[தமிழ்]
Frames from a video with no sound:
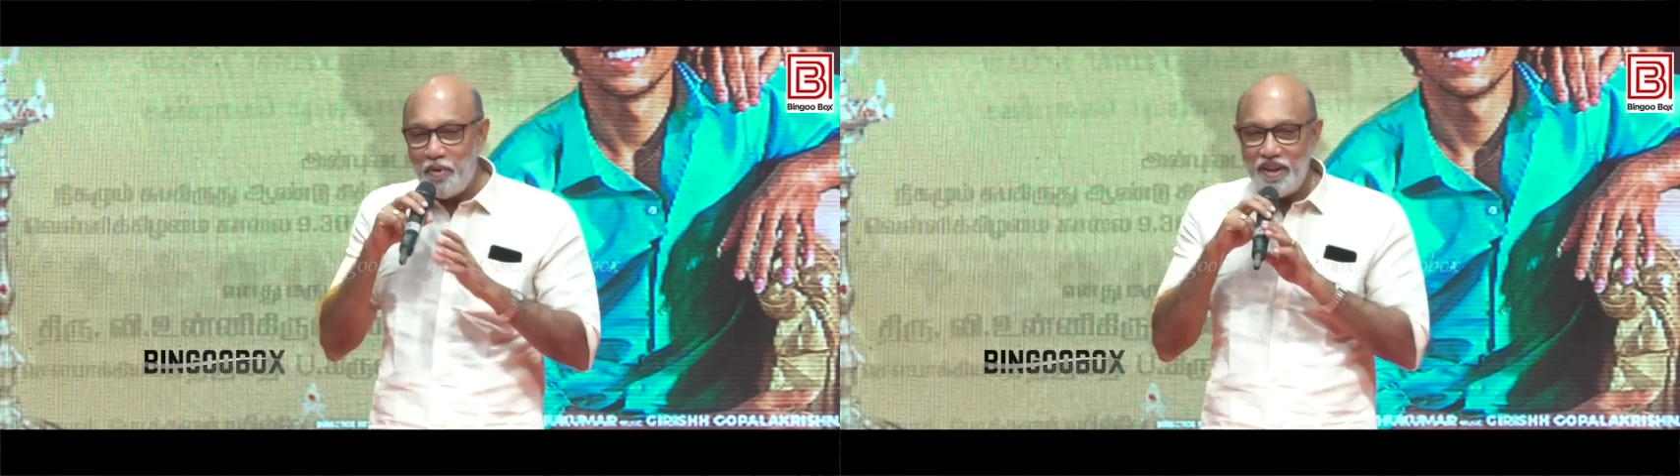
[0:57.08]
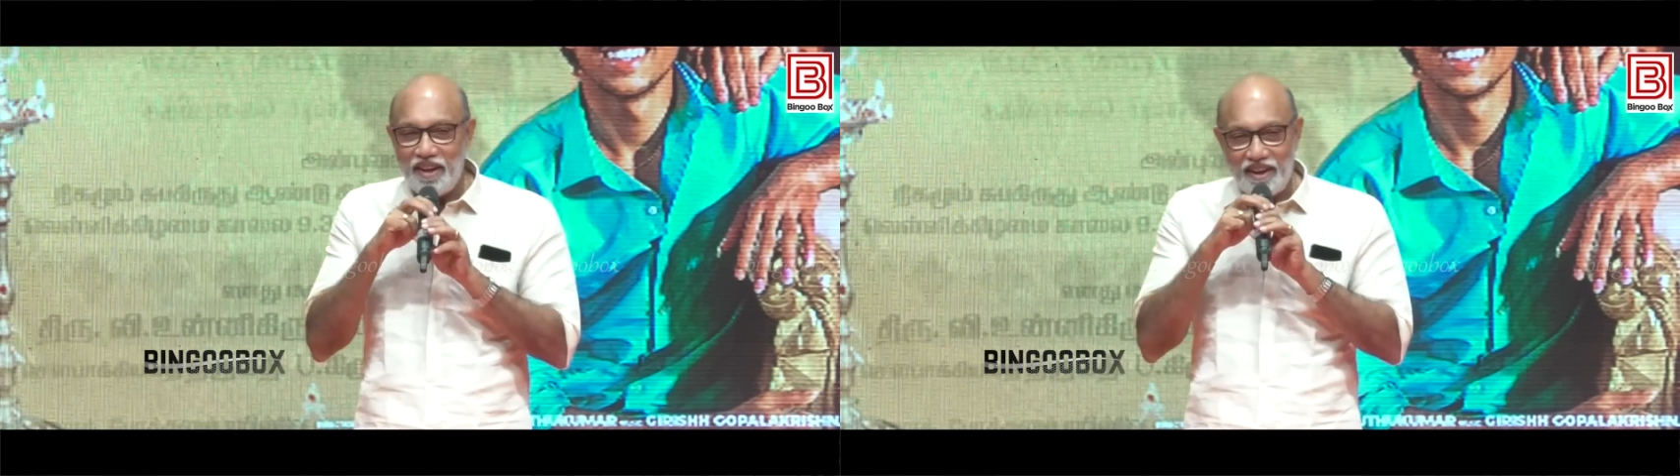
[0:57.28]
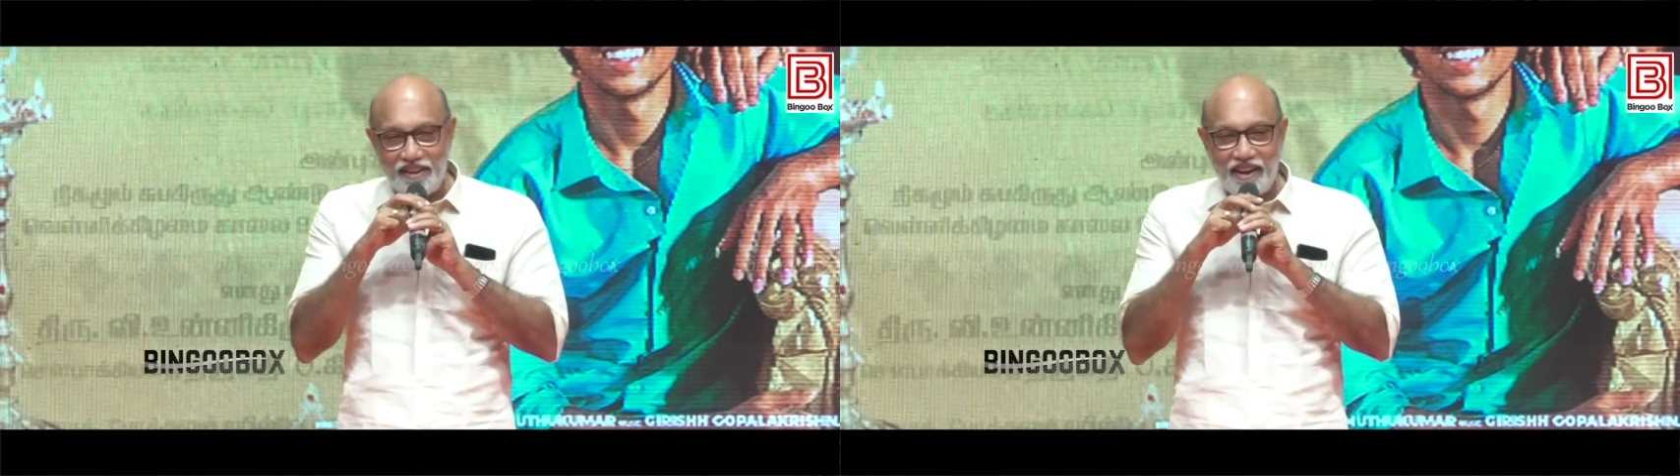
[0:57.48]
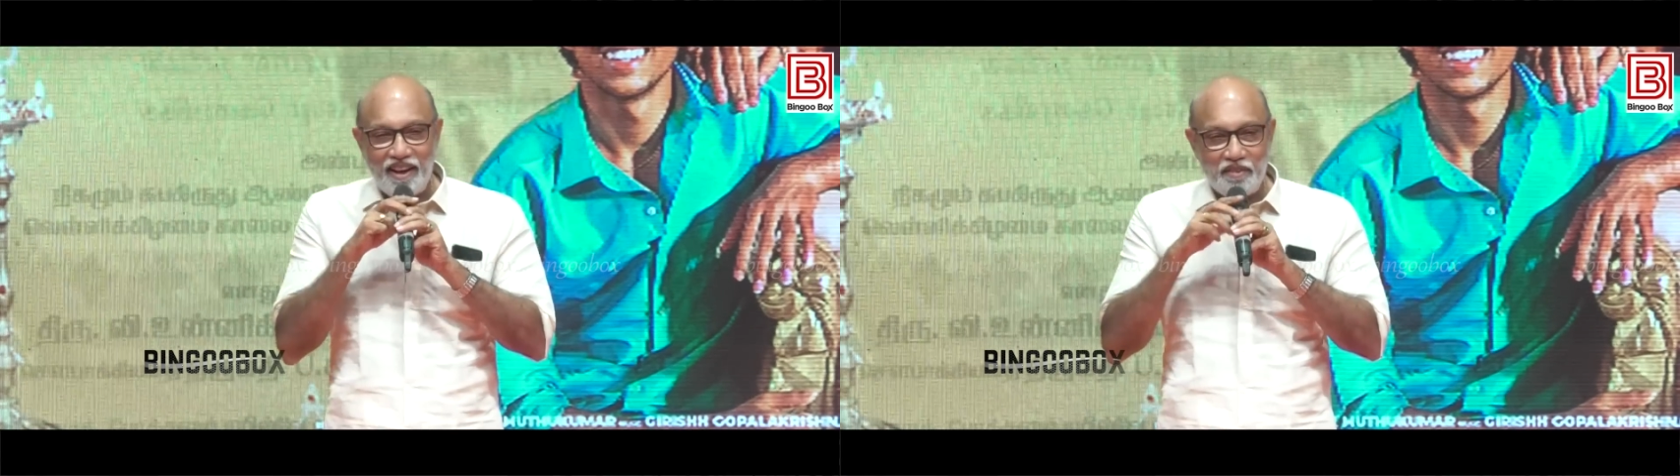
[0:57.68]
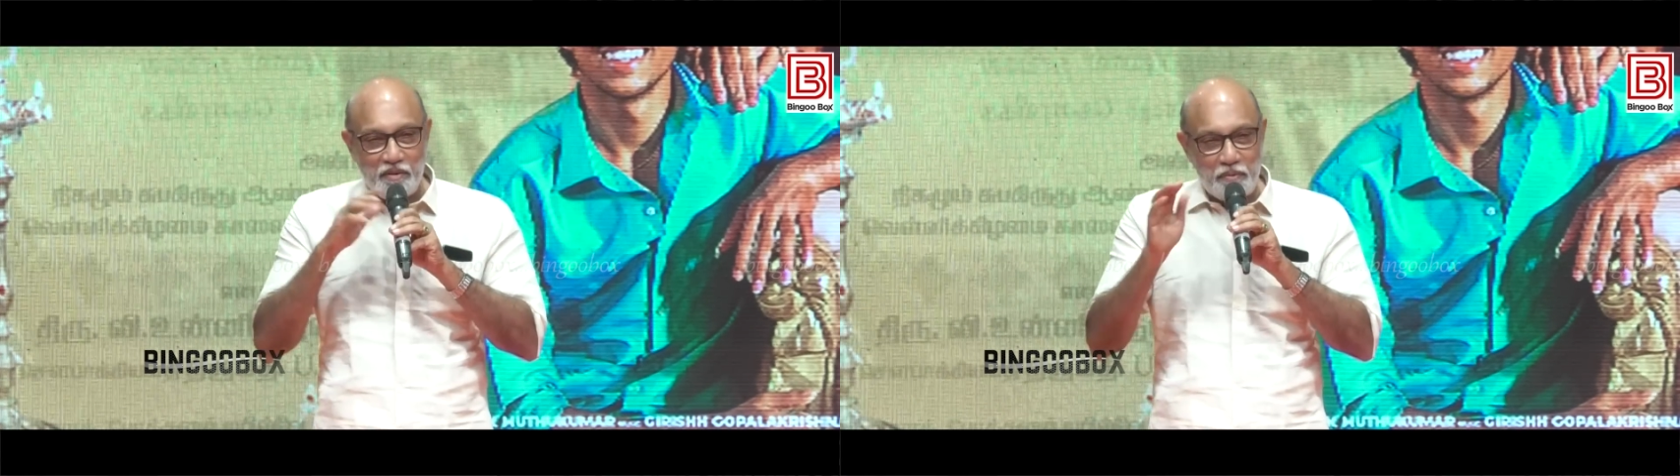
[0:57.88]
போனி
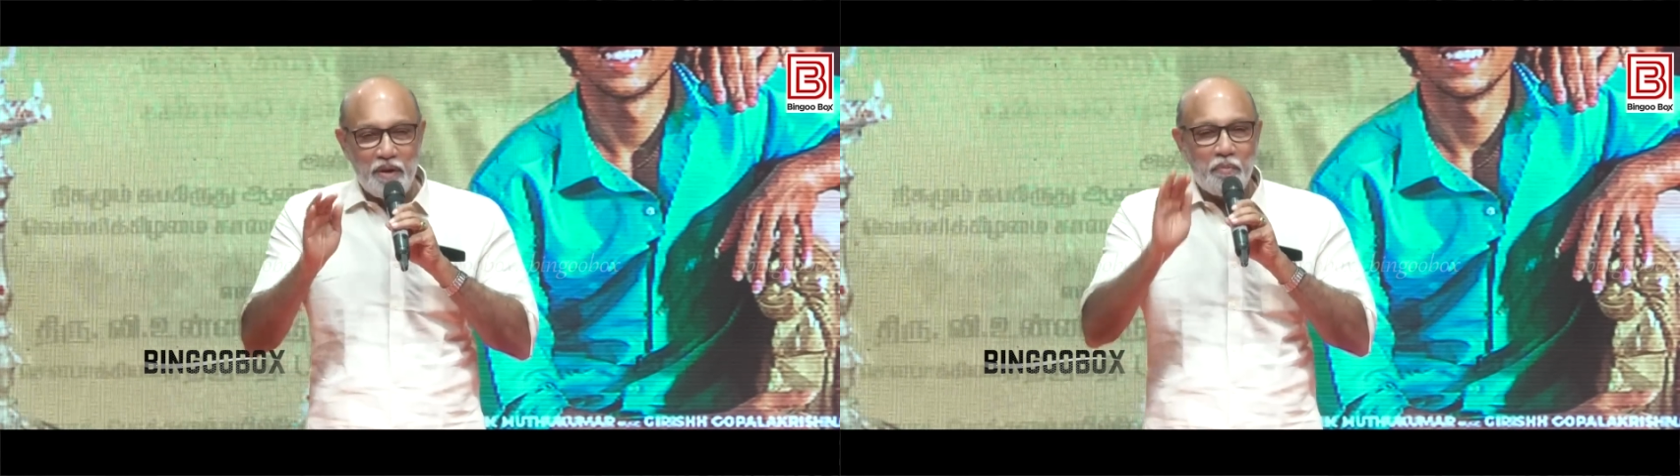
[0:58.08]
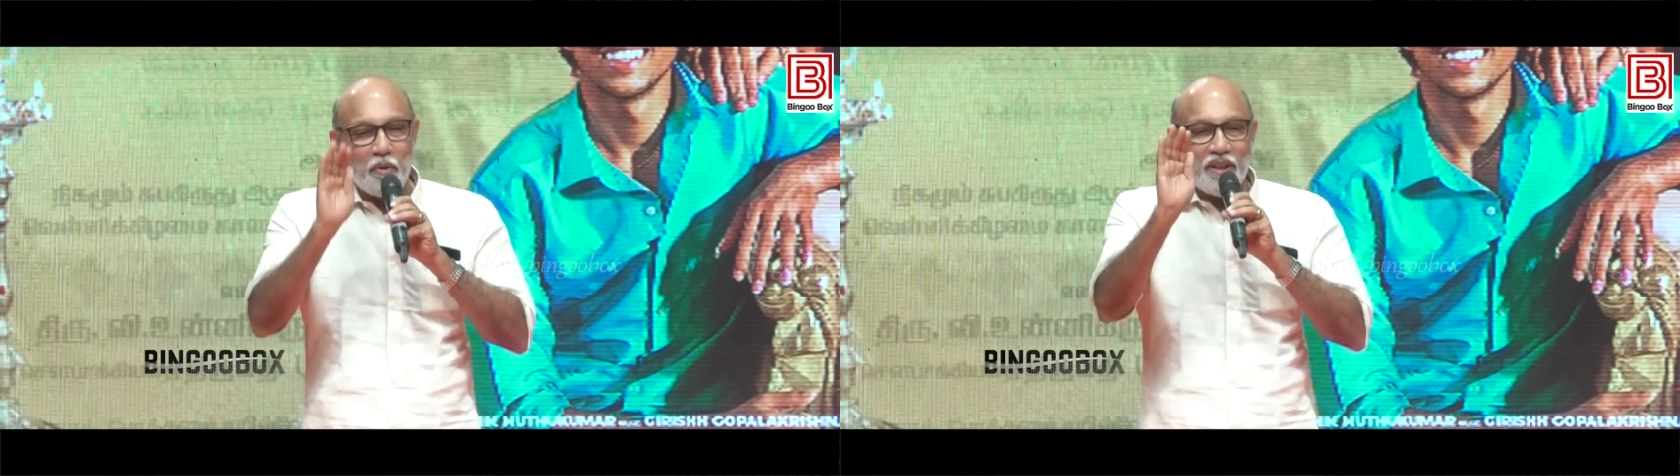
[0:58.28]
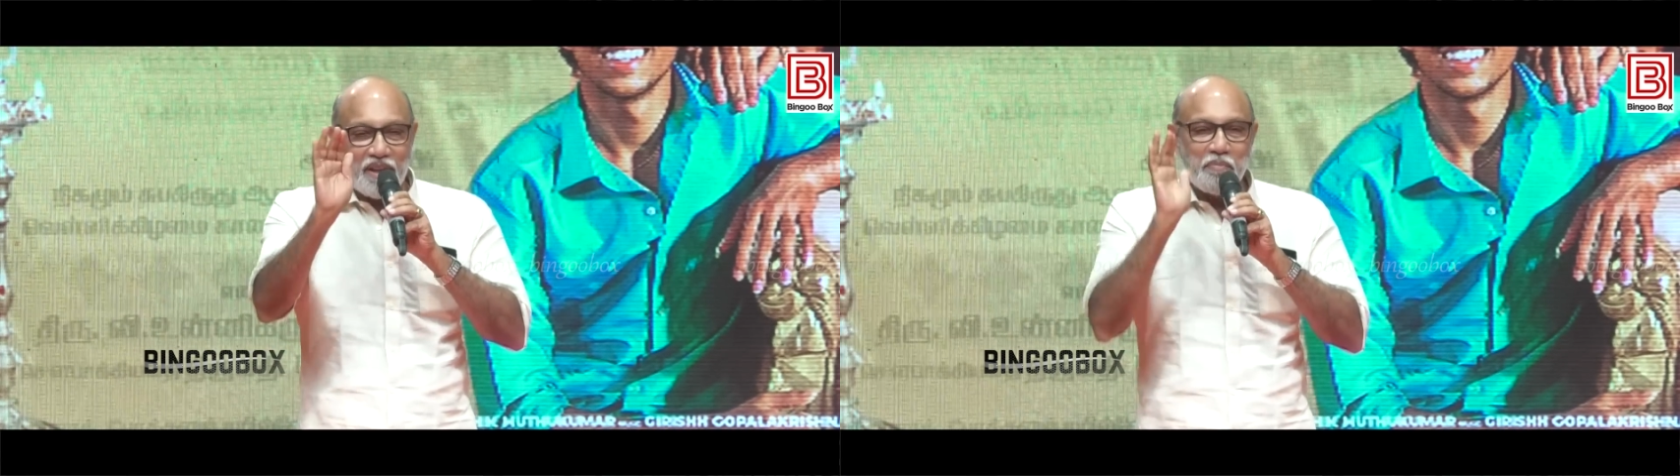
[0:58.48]
ஆகிறதுனால அவருக்கு பேர் போனி